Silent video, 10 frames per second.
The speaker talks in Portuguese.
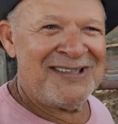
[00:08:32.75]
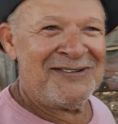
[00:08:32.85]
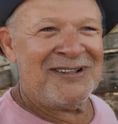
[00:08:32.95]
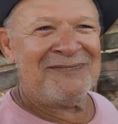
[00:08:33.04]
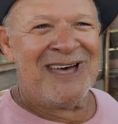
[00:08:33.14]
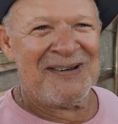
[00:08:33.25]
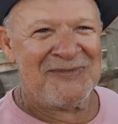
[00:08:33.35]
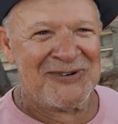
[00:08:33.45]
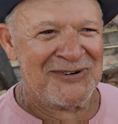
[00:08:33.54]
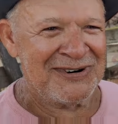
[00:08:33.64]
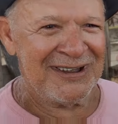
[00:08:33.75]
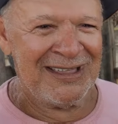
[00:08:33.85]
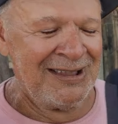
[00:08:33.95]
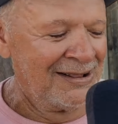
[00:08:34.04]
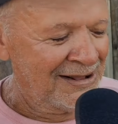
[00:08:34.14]
É tá de quanto rua. leite?
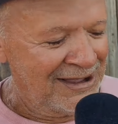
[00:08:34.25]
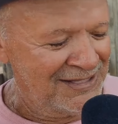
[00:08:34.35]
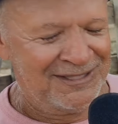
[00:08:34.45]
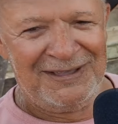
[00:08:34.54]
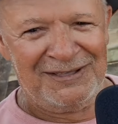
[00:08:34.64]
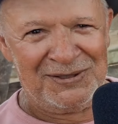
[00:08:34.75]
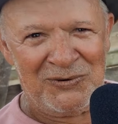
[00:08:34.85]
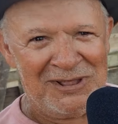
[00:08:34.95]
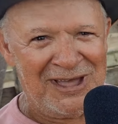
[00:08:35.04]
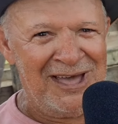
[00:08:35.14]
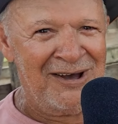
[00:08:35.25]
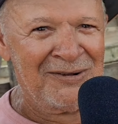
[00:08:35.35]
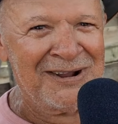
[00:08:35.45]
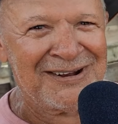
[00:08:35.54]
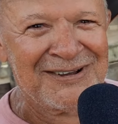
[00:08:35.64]
Leite 50
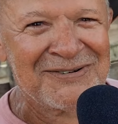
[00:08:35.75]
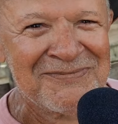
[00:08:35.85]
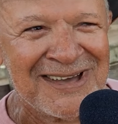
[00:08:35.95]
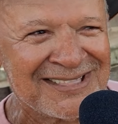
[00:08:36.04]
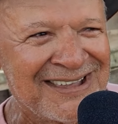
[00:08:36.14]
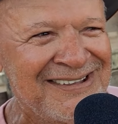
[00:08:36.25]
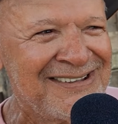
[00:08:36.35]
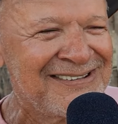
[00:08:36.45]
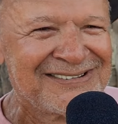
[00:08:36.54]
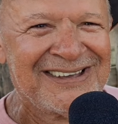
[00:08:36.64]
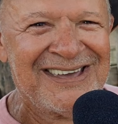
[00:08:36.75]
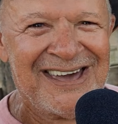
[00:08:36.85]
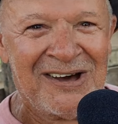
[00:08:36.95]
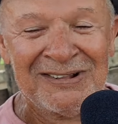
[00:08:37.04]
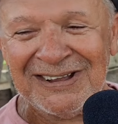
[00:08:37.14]
reais o litro de jumenta e 100
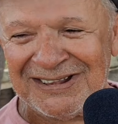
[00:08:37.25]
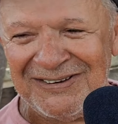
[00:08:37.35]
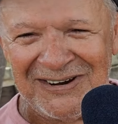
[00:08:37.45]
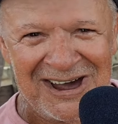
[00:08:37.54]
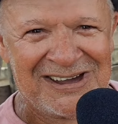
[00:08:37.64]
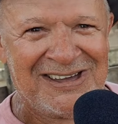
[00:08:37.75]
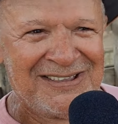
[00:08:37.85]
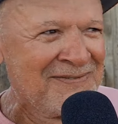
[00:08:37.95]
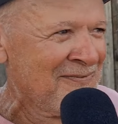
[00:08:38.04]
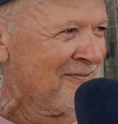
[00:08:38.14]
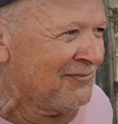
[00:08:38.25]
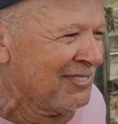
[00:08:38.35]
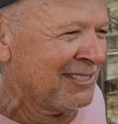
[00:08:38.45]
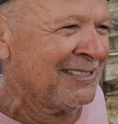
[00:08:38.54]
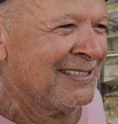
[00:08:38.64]
reais o litro de é vaca. É roubo.
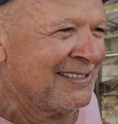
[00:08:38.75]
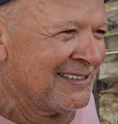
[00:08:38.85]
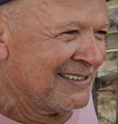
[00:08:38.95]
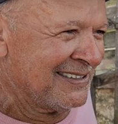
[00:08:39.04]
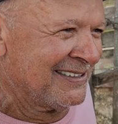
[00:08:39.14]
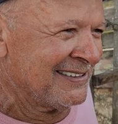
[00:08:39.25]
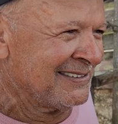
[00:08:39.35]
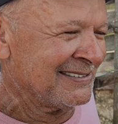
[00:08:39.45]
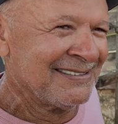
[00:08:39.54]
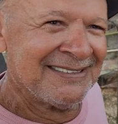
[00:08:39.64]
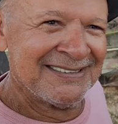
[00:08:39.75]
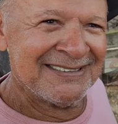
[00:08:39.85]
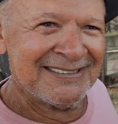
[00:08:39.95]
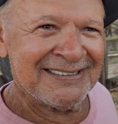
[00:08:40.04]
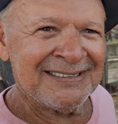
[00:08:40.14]
É roubo aquela
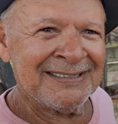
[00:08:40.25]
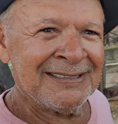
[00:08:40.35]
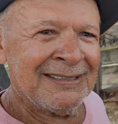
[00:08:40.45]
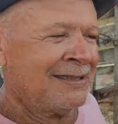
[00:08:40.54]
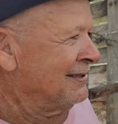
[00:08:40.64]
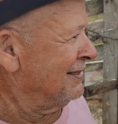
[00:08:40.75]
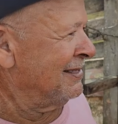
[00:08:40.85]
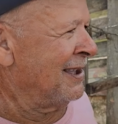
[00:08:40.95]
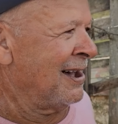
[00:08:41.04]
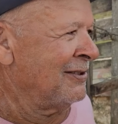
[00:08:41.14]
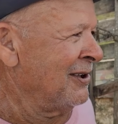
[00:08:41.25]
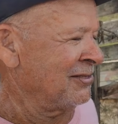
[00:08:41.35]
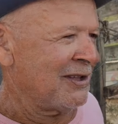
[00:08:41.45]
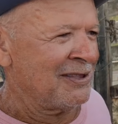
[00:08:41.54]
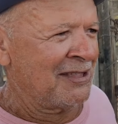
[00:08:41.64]
jumenta ali, é, é para vender? Não,
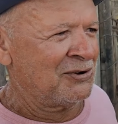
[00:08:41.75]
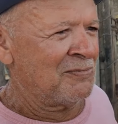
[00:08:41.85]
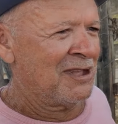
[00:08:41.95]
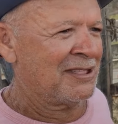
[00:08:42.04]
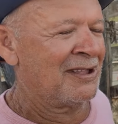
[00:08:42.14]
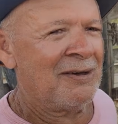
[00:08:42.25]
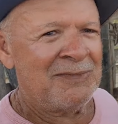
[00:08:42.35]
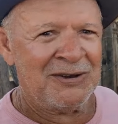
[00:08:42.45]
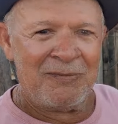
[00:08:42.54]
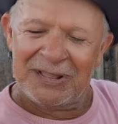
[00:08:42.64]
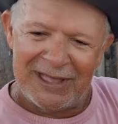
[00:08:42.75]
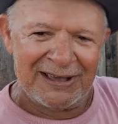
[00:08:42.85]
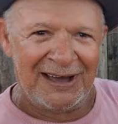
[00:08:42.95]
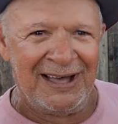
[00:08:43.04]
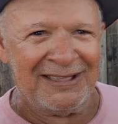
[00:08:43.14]
não tem aquela, tá aquela
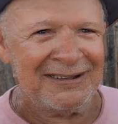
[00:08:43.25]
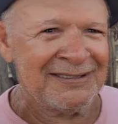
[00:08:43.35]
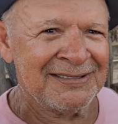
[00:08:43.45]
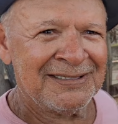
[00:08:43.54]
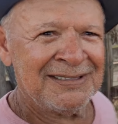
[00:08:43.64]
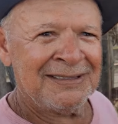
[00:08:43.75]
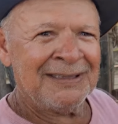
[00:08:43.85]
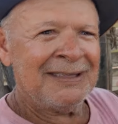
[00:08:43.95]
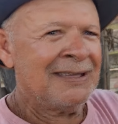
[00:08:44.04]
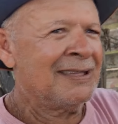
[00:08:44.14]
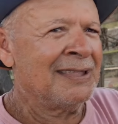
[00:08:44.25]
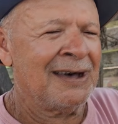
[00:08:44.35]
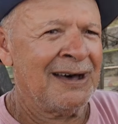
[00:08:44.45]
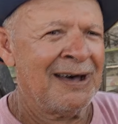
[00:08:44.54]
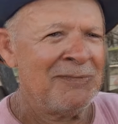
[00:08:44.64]
jumenta, aquela jumenta é para vender
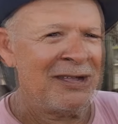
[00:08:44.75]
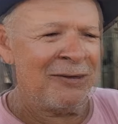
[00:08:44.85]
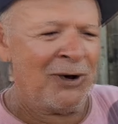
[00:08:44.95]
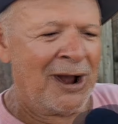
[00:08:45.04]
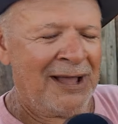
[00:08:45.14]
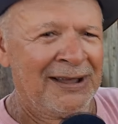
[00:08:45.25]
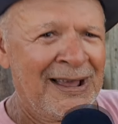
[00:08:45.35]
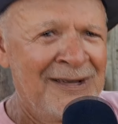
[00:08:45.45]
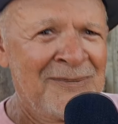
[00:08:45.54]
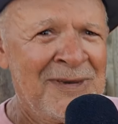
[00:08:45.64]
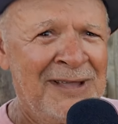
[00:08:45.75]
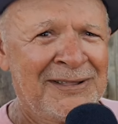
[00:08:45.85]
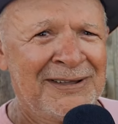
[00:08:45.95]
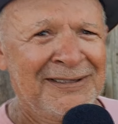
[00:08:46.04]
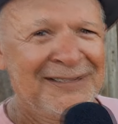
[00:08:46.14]
ou não? É minha namorada, aquela
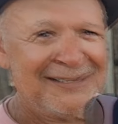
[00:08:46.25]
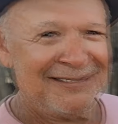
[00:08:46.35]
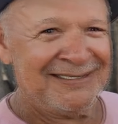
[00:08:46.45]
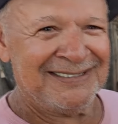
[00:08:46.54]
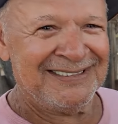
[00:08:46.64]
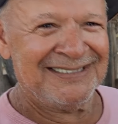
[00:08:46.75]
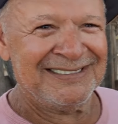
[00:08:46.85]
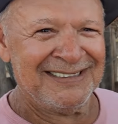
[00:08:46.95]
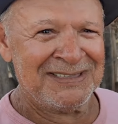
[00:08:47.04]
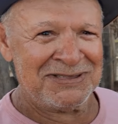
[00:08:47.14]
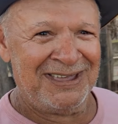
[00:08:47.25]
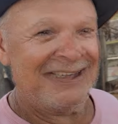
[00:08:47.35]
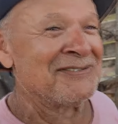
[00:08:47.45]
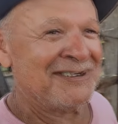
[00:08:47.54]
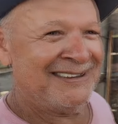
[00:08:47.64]
jumenta. Foi namorada, né?
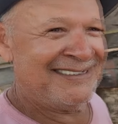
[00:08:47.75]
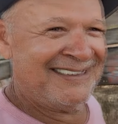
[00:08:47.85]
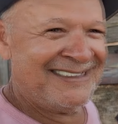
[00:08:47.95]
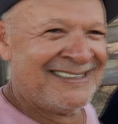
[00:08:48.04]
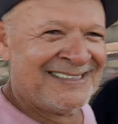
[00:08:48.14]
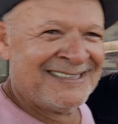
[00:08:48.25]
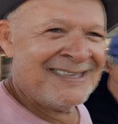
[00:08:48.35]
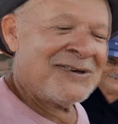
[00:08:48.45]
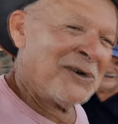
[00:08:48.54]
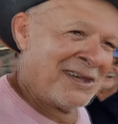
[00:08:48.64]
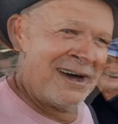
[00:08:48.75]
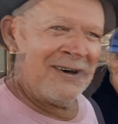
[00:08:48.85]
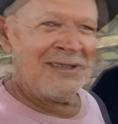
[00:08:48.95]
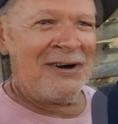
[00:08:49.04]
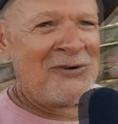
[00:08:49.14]
Hoje vai sair debaixo do boi não, né?
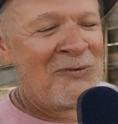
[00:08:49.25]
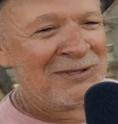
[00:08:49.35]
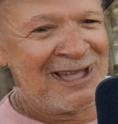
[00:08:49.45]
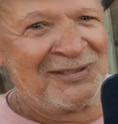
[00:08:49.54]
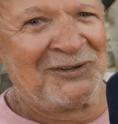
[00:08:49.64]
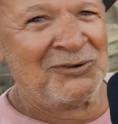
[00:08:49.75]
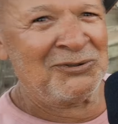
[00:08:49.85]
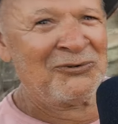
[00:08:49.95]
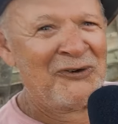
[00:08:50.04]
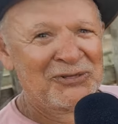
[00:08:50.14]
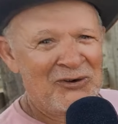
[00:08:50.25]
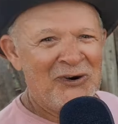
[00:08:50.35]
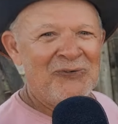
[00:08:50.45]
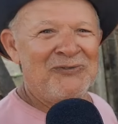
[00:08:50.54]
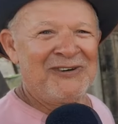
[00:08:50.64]
Não, não, eu vou montar no, no, no
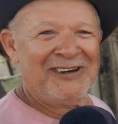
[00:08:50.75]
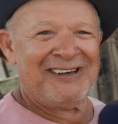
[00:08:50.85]
fotógrafo.